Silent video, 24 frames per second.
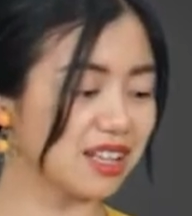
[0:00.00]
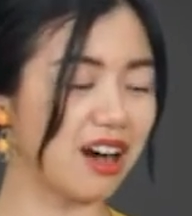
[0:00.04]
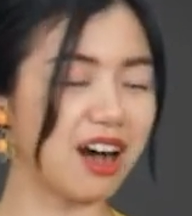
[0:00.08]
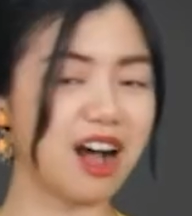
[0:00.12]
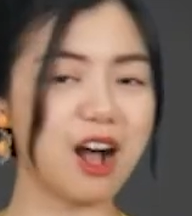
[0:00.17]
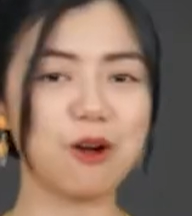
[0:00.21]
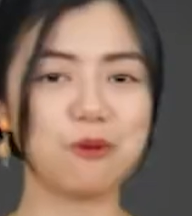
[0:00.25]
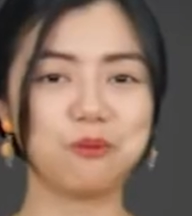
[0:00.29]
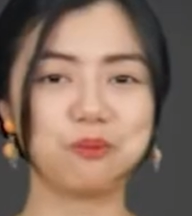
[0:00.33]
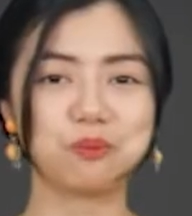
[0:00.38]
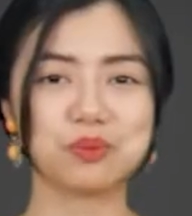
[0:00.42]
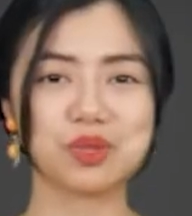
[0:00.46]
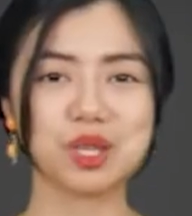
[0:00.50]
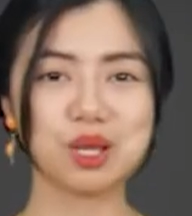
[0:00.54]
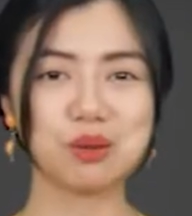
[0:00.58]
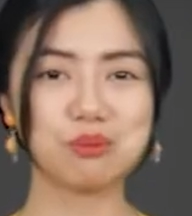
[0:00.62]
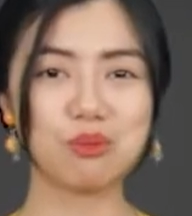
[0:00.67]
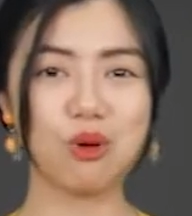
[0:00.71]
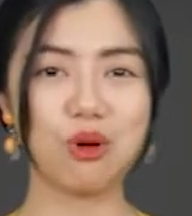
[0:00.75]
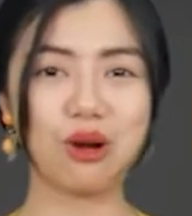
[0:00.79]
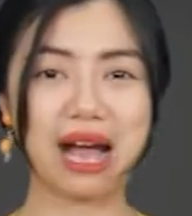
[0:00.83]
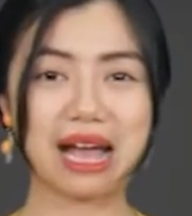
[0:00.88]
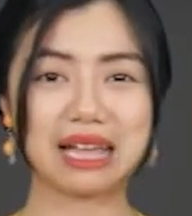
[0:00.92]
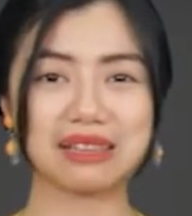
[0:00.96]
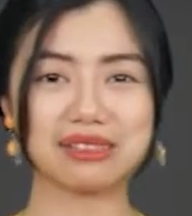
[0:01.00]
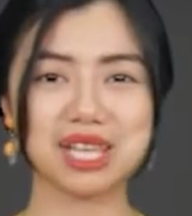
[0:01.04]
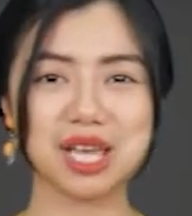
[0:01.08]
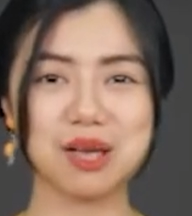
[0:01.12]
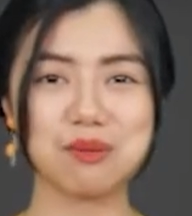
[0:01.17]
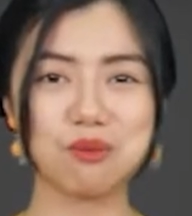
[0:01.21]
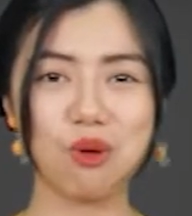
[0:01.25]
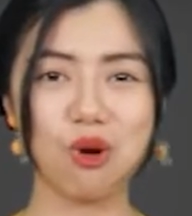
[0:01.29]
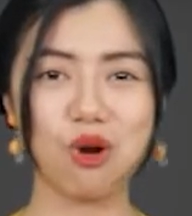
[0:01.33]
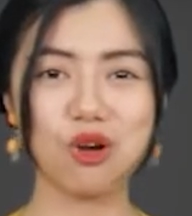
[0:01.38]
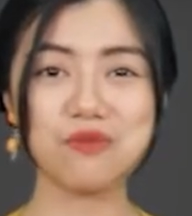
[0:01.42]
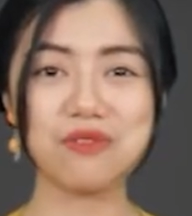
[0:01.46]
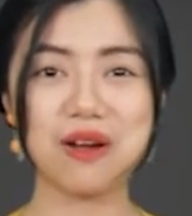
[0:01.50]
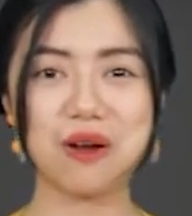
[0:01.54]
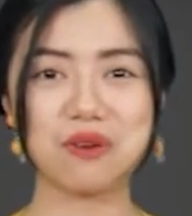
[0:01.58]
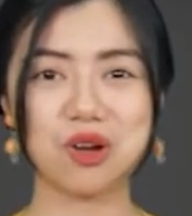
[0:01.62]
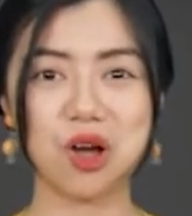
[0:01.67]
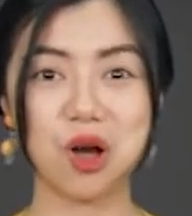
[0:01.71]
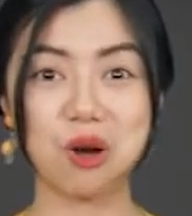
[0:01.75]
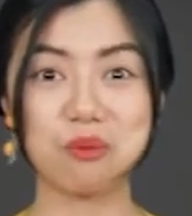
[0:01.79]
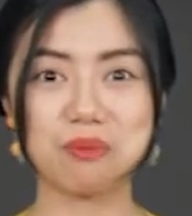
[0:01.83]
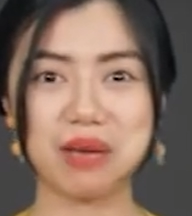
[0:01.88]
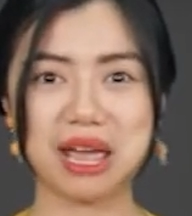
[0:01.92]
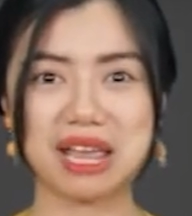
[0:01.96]
sợ không một anh tiền bối vào
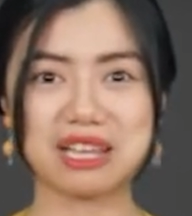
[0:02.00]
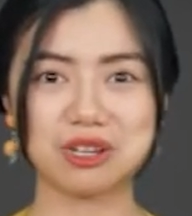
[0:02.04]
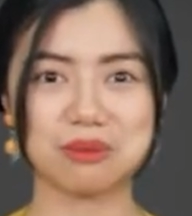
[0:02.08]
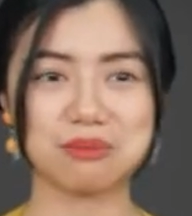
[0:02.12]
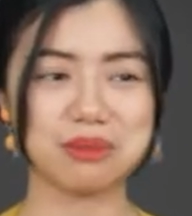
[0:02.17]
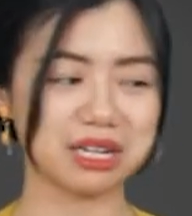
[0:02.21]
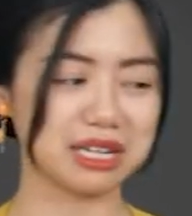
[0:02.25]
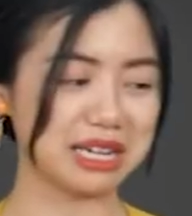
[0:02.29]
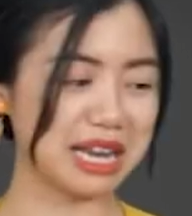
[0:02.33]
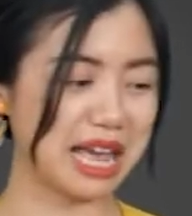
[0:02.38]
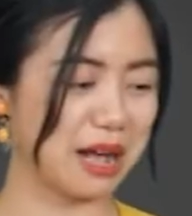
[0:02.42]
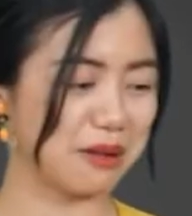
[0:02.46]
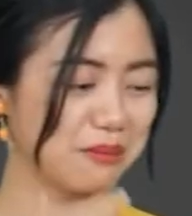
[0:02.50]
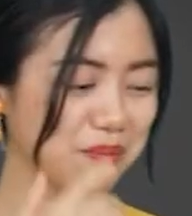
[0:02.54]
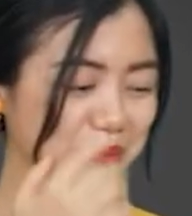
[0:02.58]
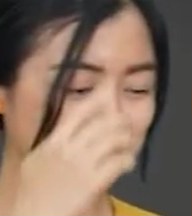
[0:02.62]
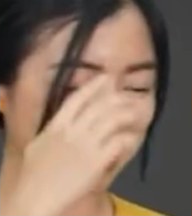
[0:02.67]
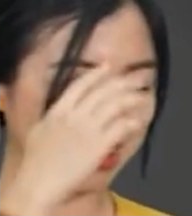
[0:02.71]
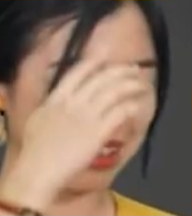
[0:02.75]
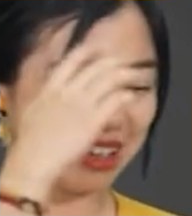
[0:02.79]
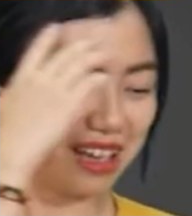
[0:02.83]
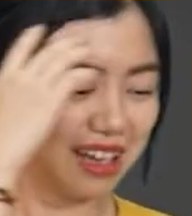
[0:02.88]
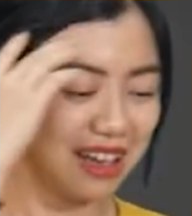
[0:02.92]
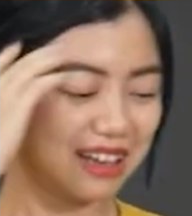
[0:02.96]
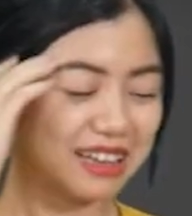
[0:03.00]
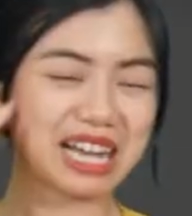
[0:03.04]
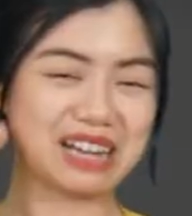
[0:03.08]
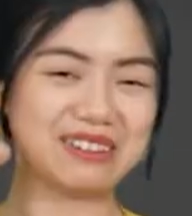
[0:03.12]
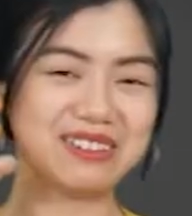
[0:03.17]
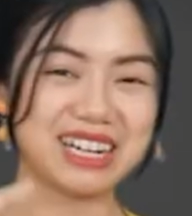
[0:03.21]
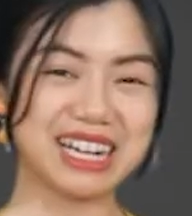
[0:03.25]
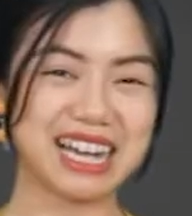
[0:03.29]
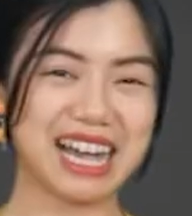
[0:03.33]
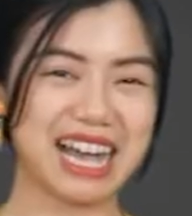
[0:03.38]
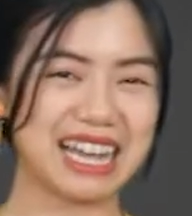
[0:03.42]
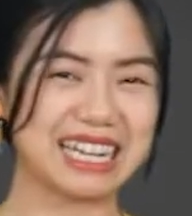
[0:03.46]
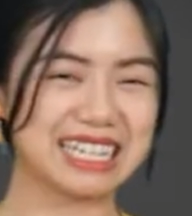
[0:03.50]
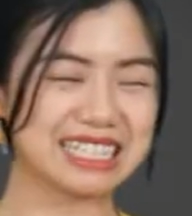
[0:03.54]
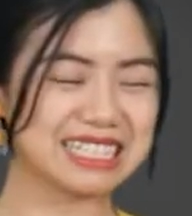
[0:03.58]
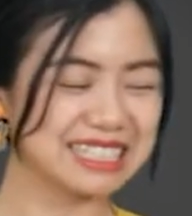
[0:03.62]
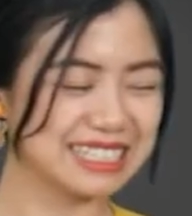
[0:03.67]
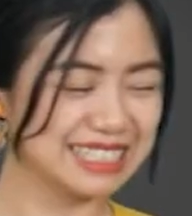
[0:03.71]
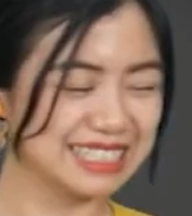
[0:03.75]
comment cho mình nè cảm ơn anh